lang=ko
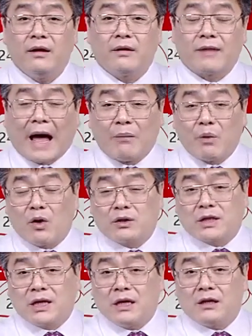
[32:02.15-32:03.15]

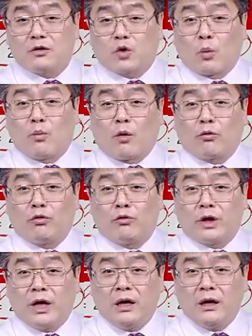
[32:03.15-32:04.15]
나머지
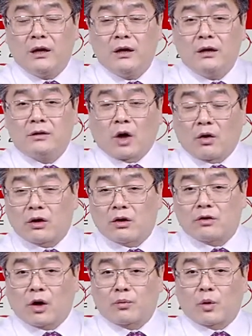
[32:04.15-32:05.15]
종목군들이
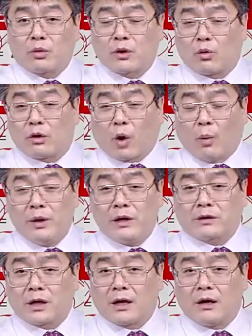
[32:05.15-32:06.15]
전기전자 업종보다 오늘 더
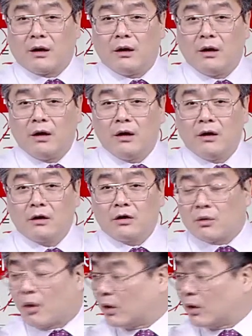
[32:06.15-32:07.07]
밀렸잖아요. 그럼